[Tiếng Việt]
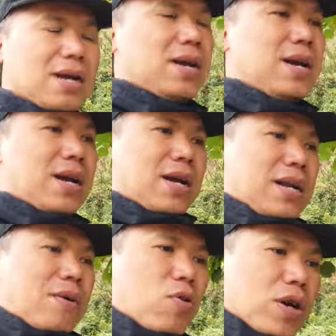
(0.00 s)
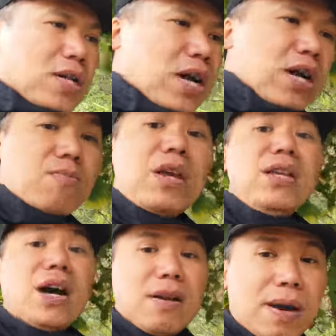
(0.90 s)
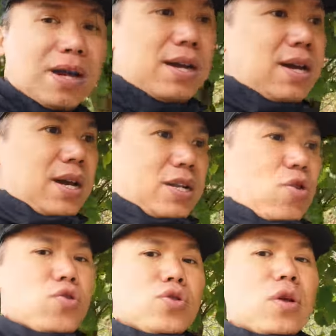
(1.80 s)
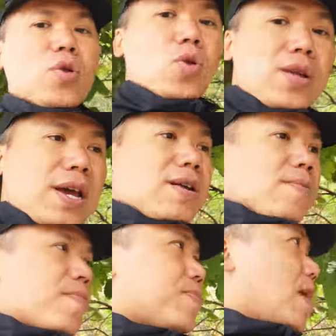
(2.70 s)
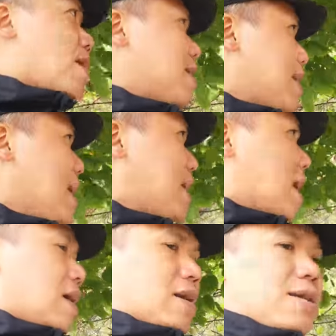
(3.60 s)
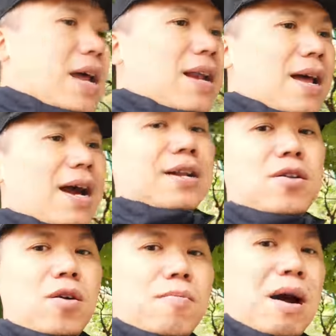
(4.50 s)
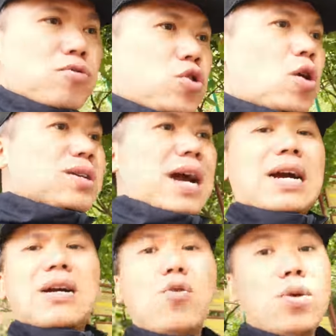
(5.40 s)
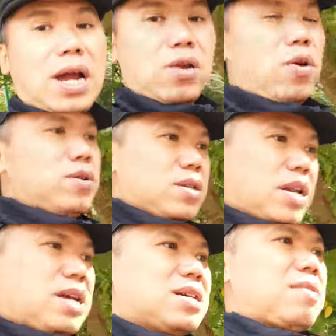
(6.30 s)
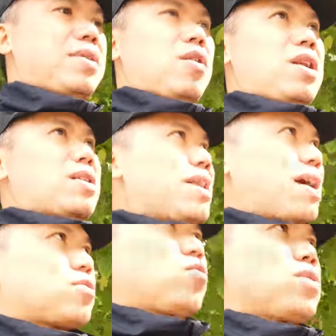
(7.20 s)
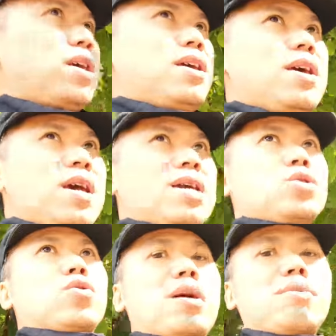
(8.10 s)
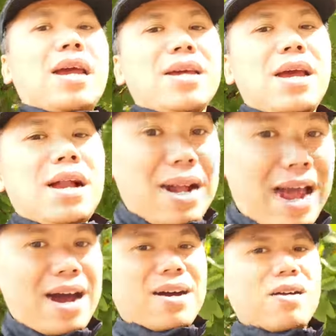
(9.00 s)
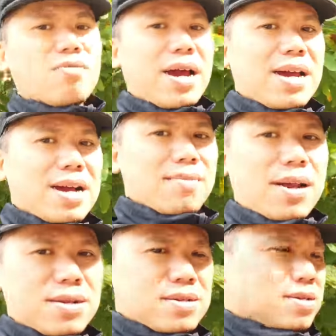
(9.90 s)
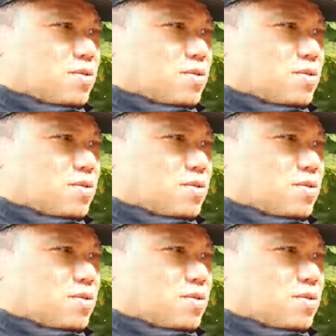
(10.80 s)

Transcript: đăng là một cái nơi ở biên giới mà nó nó nổi tiếng đó nên là nên là nó bao trọn cả cái khu này luôn nên người ta mới nói là nàng tô thị chùa tam thanh là ở đồng đăng ha các bạn